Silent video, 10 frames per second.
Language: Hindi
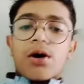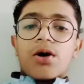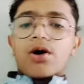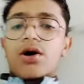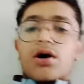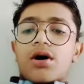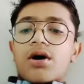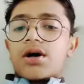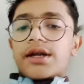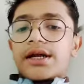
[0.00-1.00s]

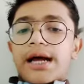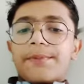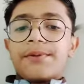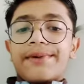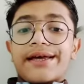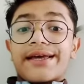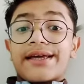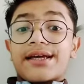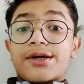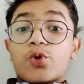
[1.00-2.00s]
और अब मैं
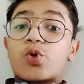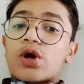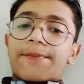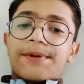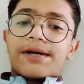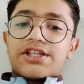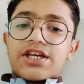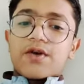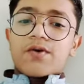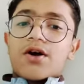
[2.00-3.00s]
कुरान पढ़ने जा
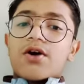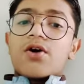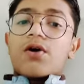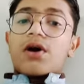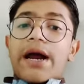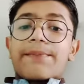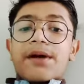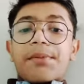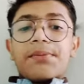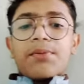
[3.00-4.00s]
रहा हूँ और आप
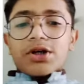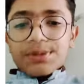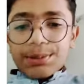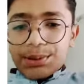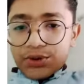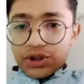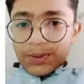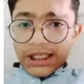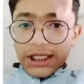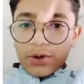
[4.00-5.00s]
कमेंट बॉक्स में भी मुझे
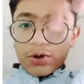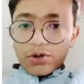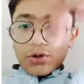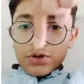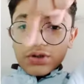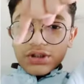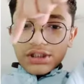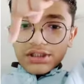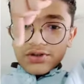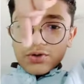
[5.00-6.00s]
बताएं कौन कौन
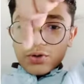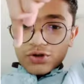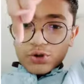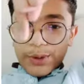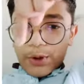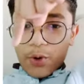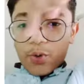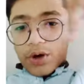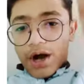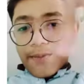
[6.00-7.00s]
रोज़ सुबह को
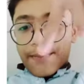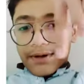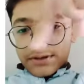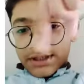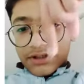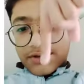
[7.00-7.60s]
कुरान पढ़ता है